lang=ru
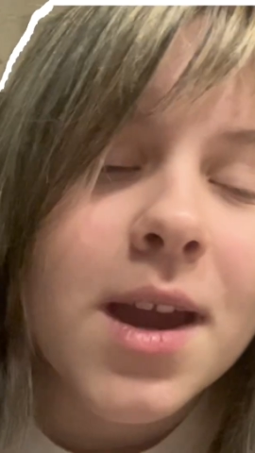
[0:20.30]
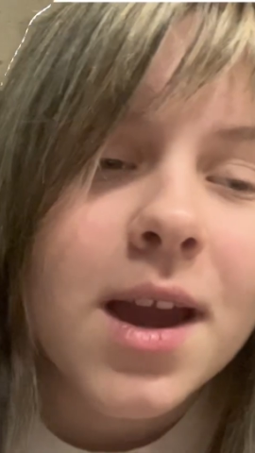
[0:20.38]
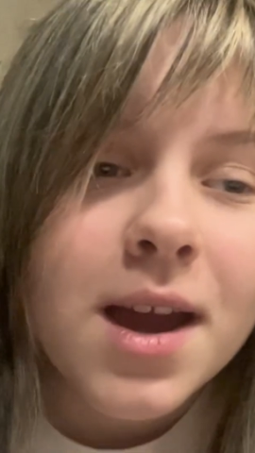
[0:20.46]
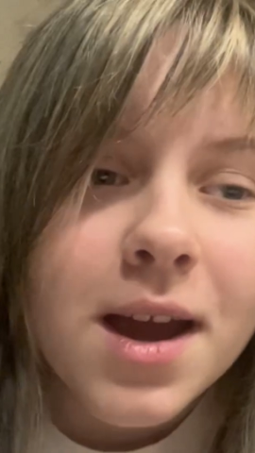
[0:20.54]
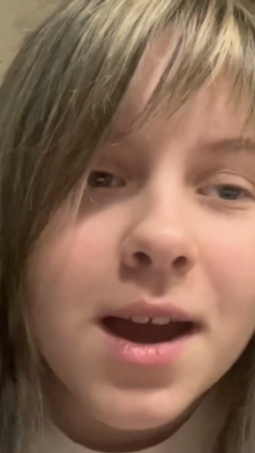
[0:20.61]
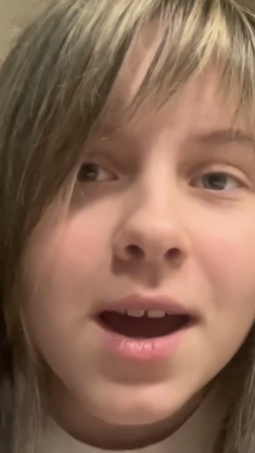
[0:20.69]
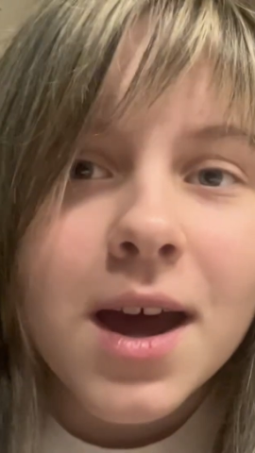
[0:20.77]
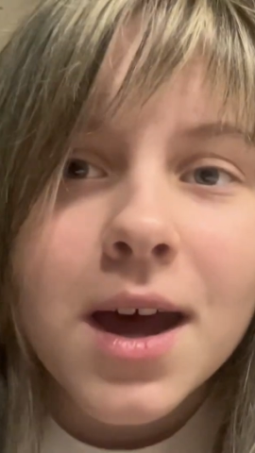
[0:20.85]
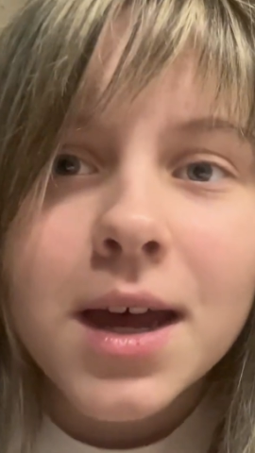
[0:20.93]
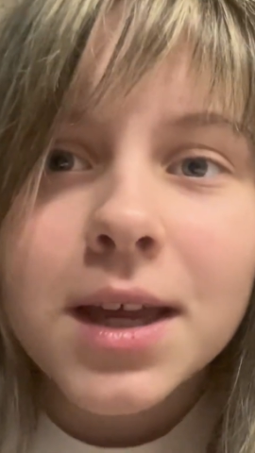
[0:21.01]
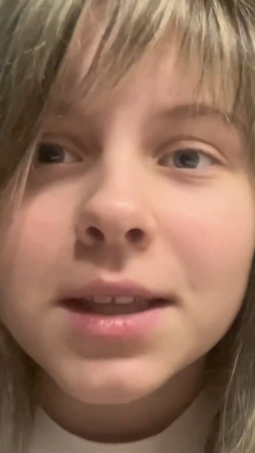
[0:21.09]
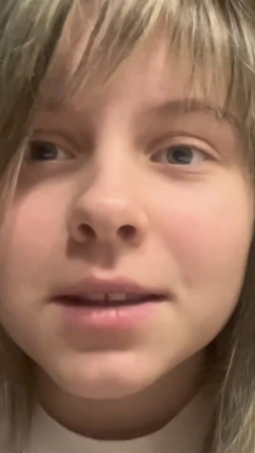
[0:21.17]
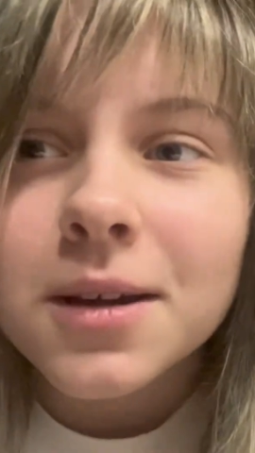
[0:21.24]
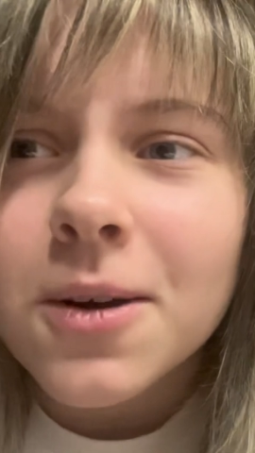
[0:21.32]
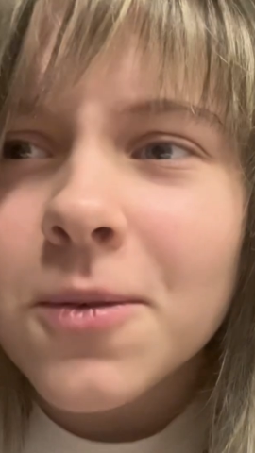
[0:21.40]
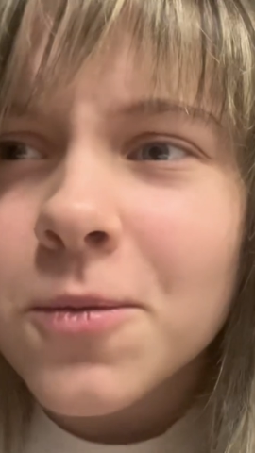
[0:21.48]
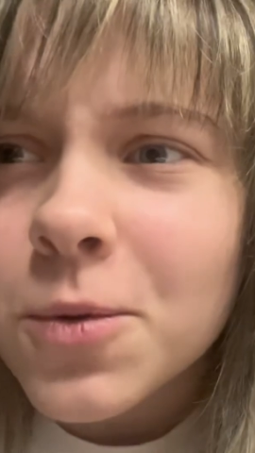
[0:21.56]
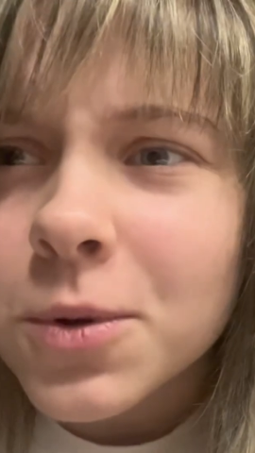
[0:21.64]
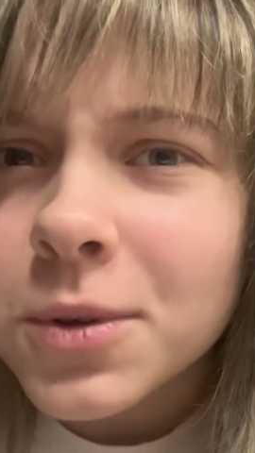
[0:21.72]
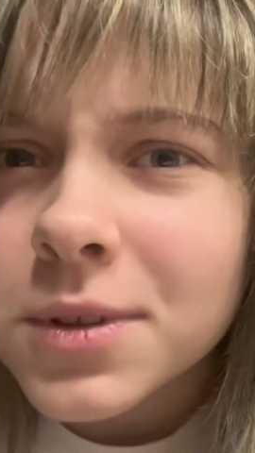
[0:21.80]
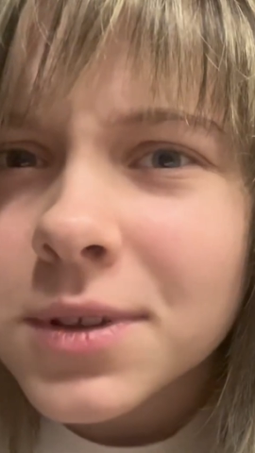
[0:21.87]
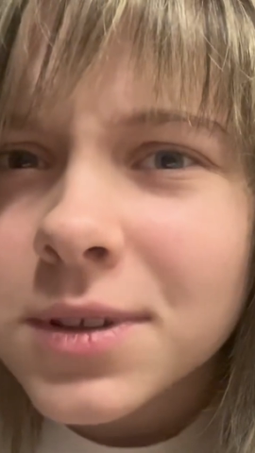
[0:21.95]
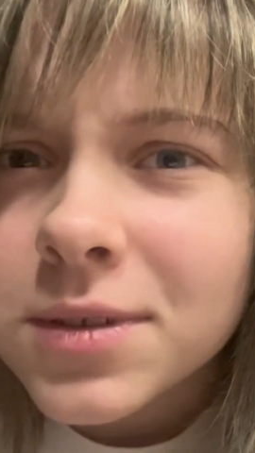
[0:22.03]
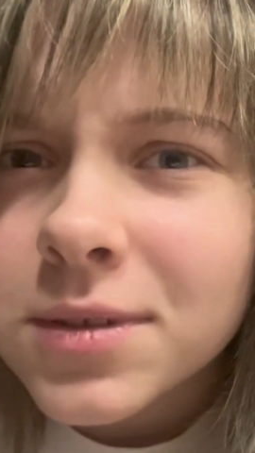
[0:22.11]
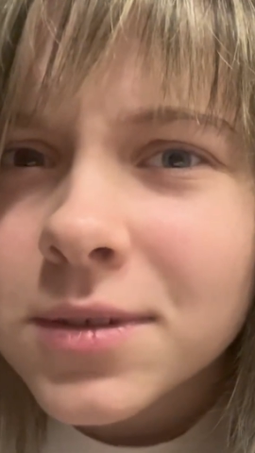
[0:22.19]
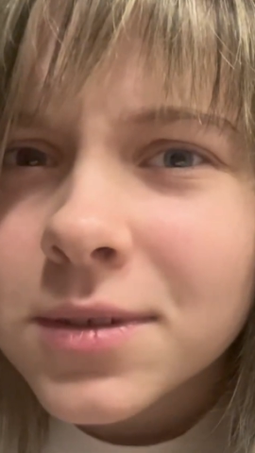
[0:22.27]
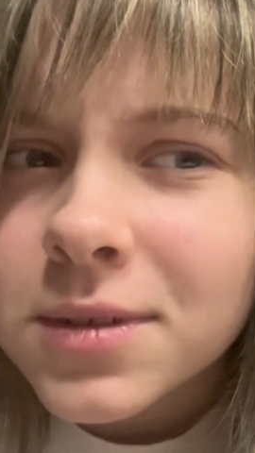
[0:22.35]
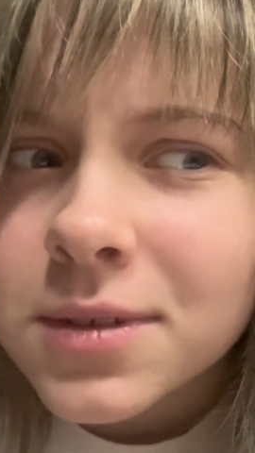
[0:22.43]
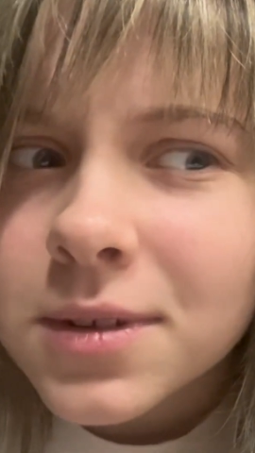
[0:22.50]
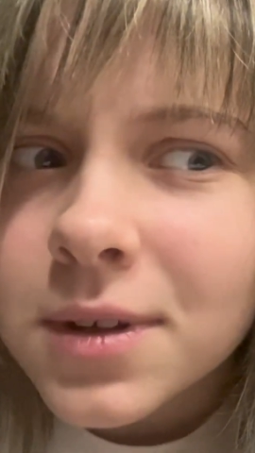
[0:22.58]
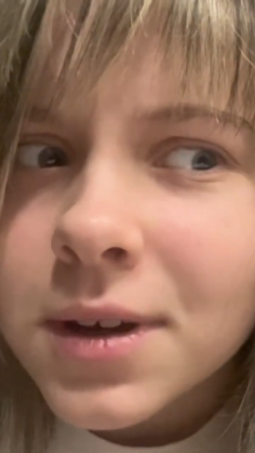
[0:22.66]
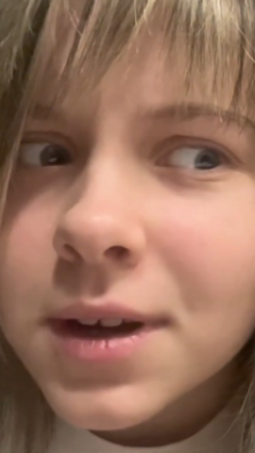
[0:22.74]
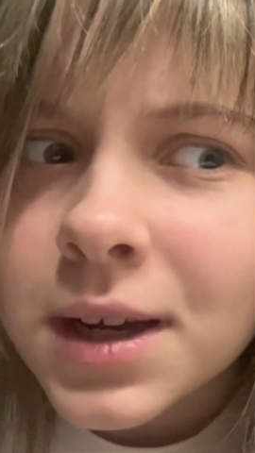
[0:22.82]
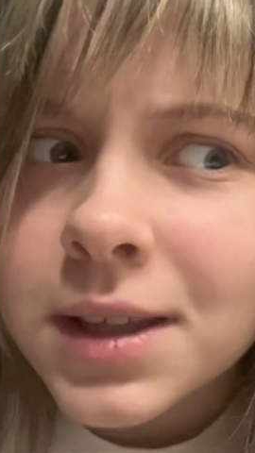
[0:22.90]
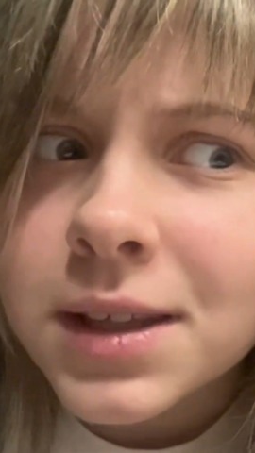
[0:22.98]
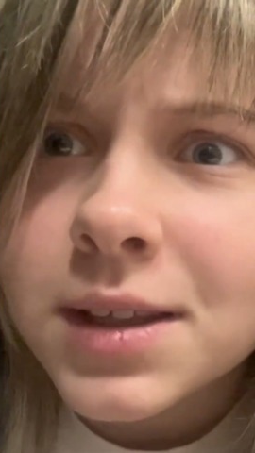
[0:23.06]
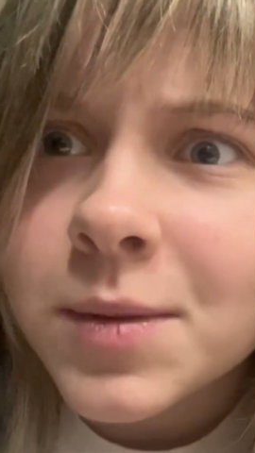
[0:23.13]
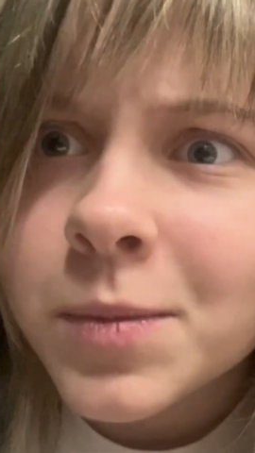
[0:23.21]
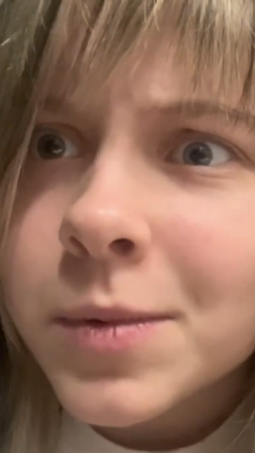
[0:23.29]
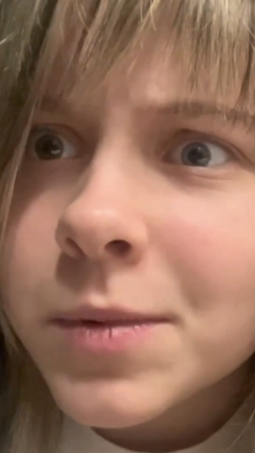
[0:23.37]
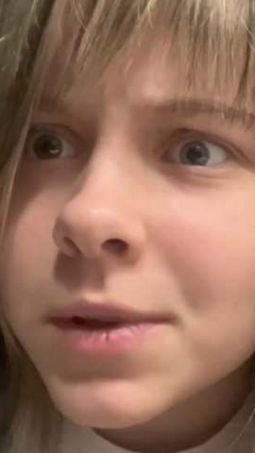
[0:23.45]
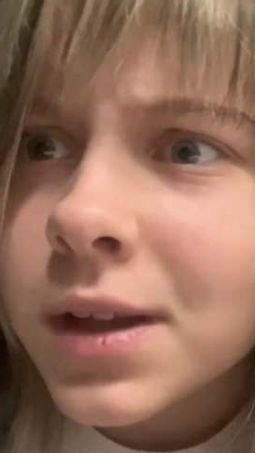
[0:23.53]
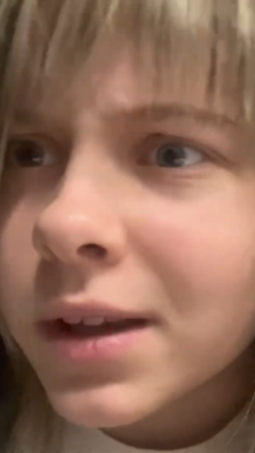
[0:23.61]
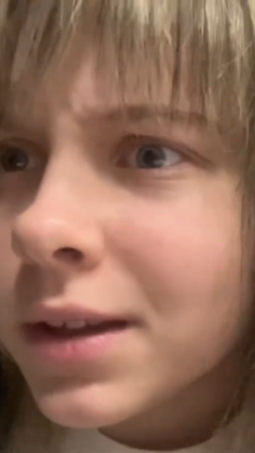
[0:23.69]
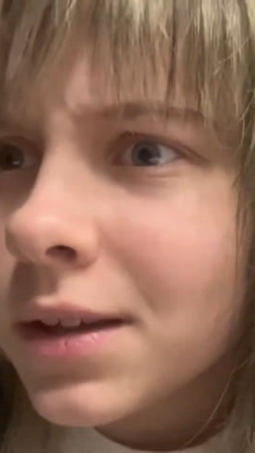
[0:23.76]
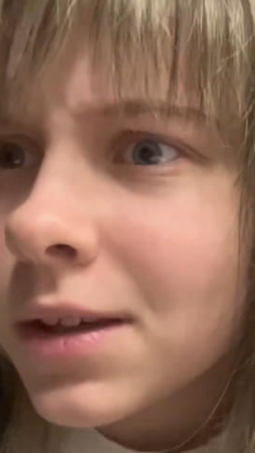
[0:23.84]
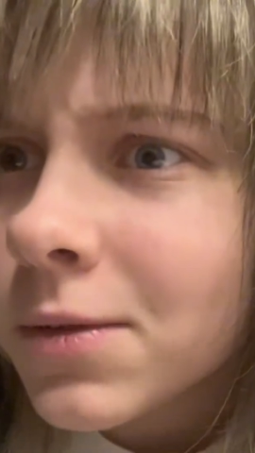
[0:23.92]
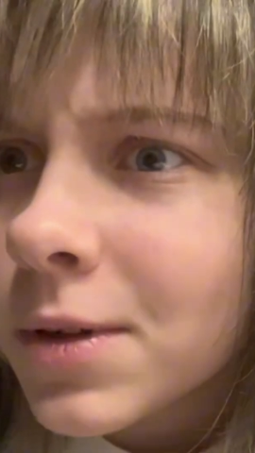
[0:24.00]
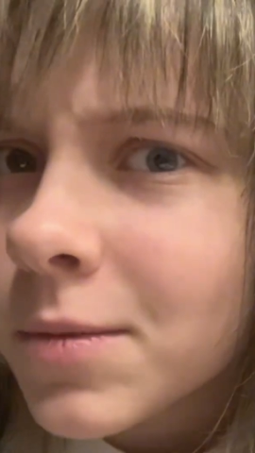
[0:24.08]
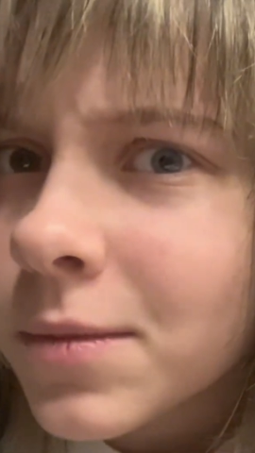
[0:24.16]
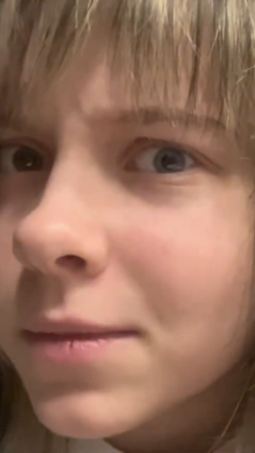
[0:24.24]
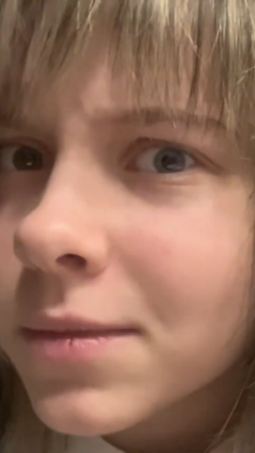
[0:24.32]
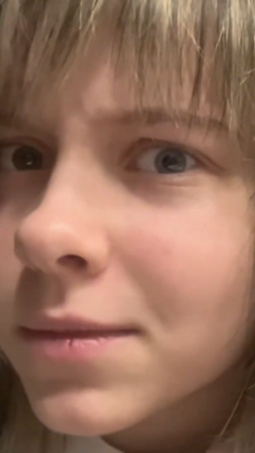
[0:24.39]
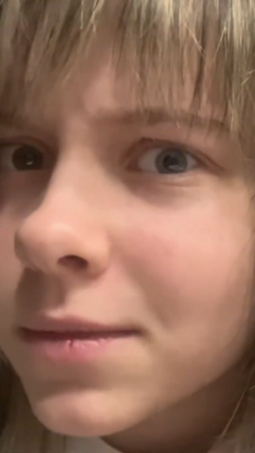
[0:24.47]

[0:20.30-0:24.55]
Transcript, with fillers: Да. Так вот, они а напоминают ли вам